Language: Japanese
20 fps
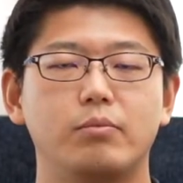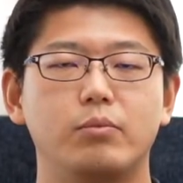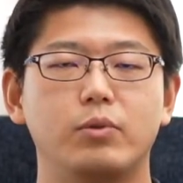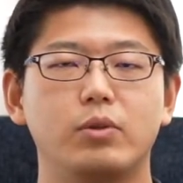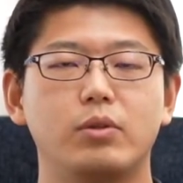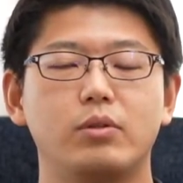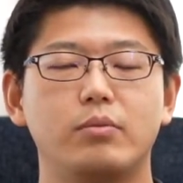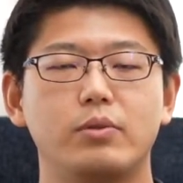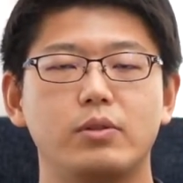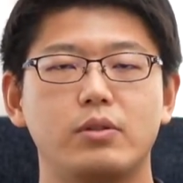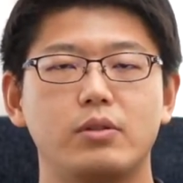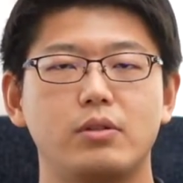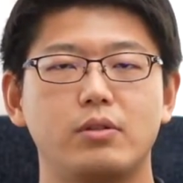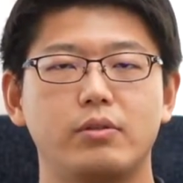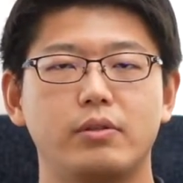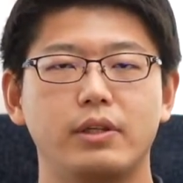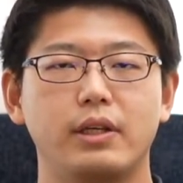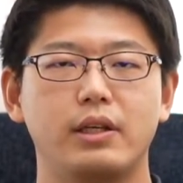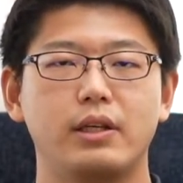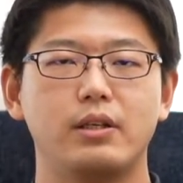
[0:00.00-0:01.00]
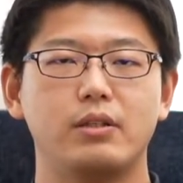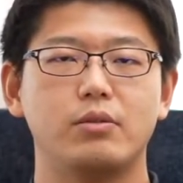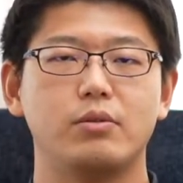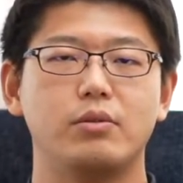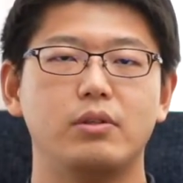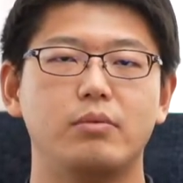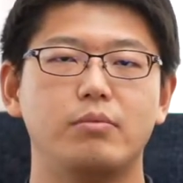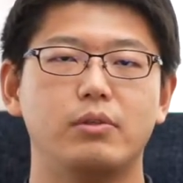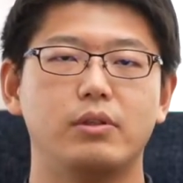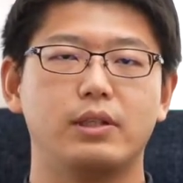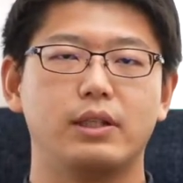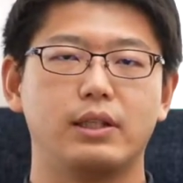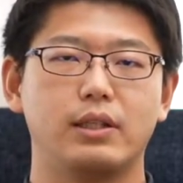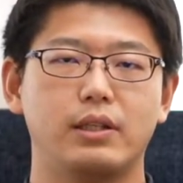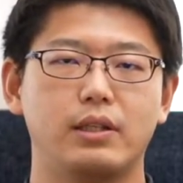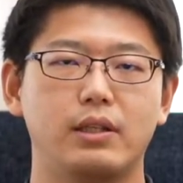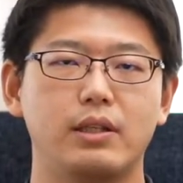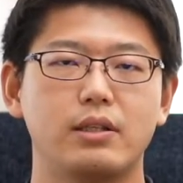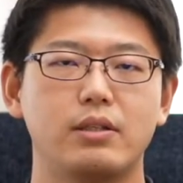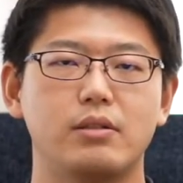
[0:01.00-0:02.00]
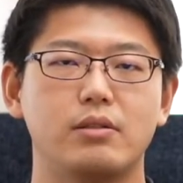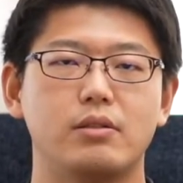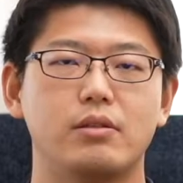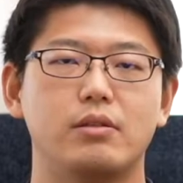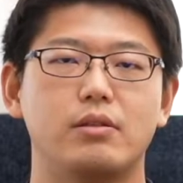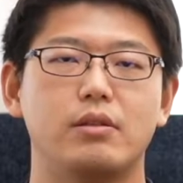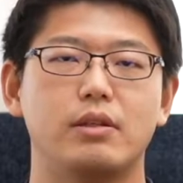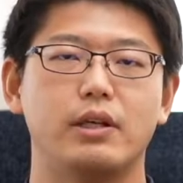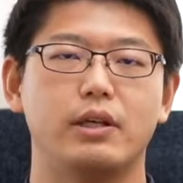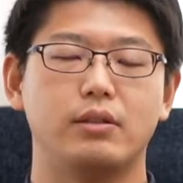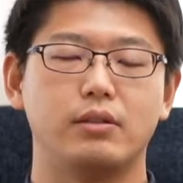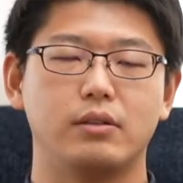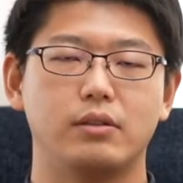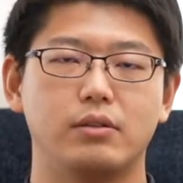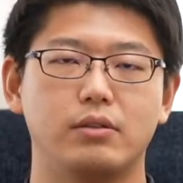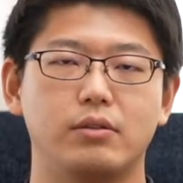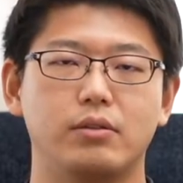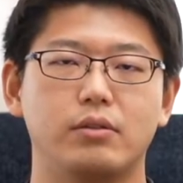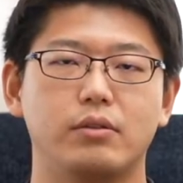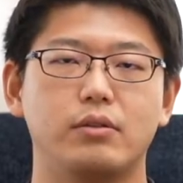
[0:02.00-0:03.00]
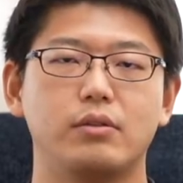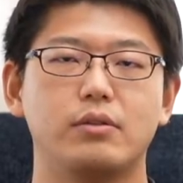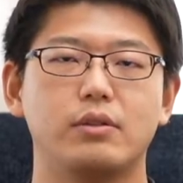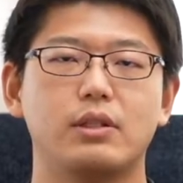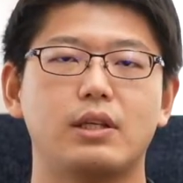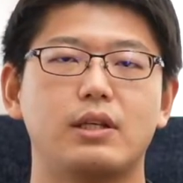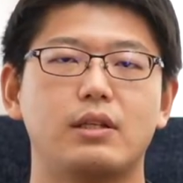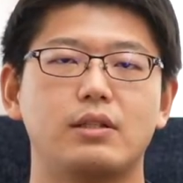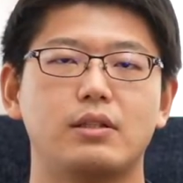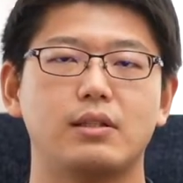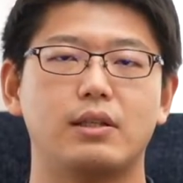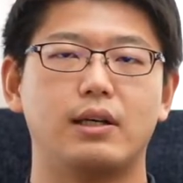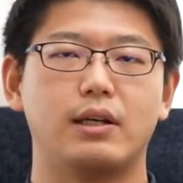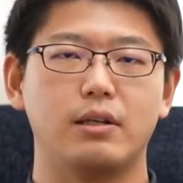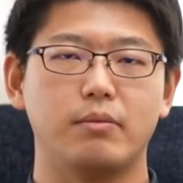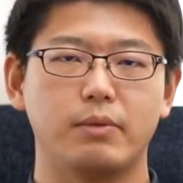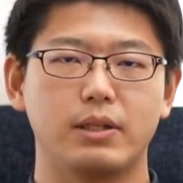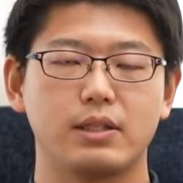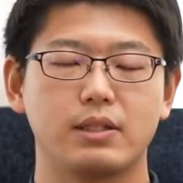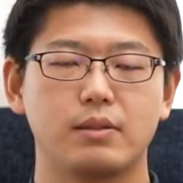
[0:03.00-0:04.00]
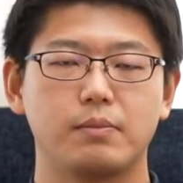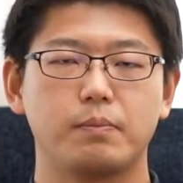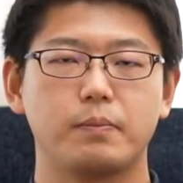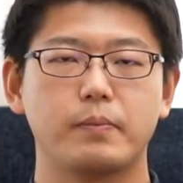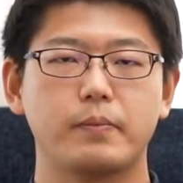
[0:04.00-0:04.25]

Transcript: 最も強い映像に向かって進んでいくという性質があります。